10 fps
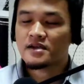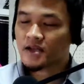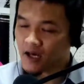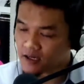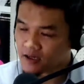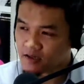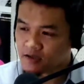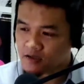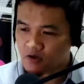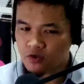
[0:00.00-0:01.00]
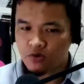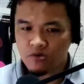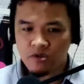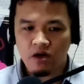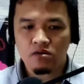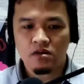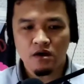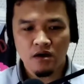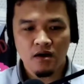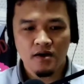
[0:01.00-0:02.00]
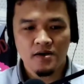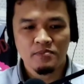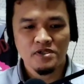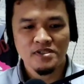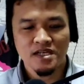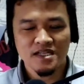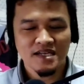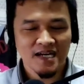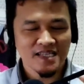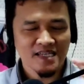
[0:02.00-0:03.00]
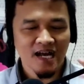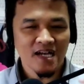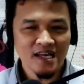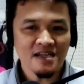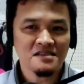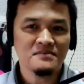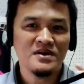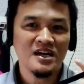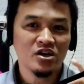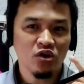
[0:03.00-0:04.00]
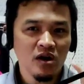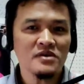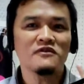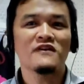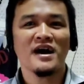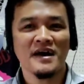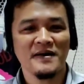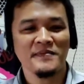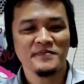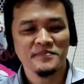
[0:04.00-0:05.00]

dan sesungguhnya Allah menjadikan kalian sebagai khalifah